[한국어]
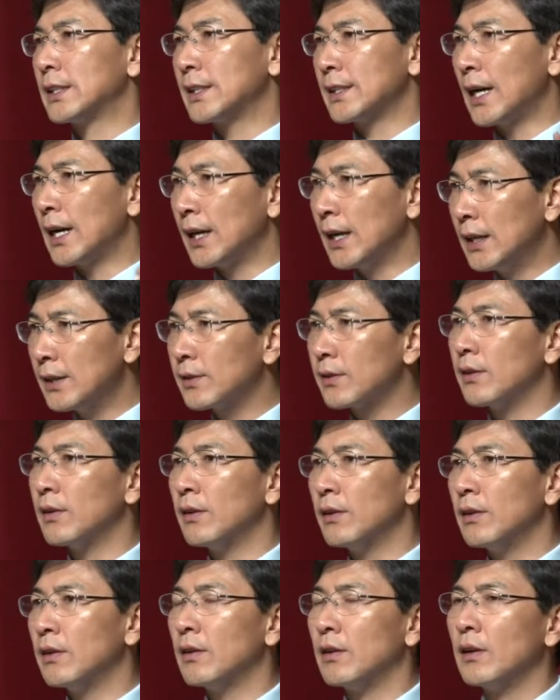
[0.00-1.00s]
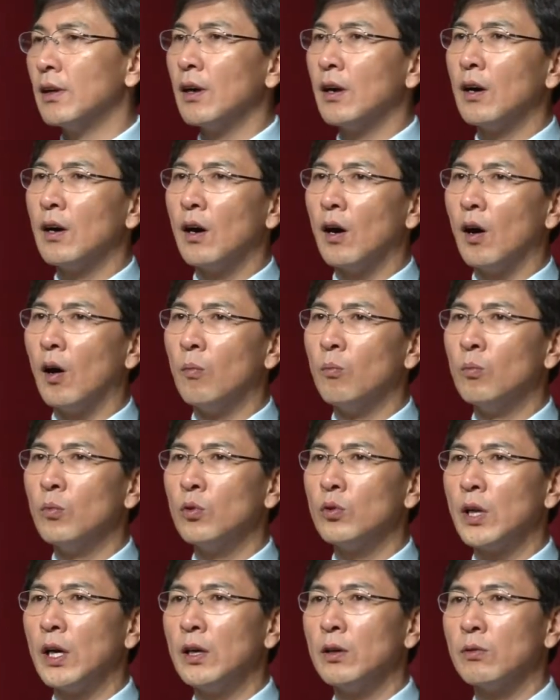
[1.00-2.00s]
창에서
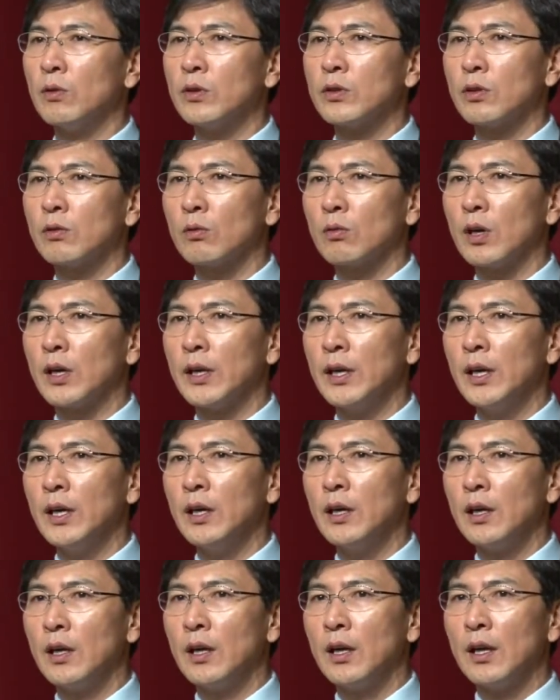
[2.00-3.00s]
업무 내용을 서로 간에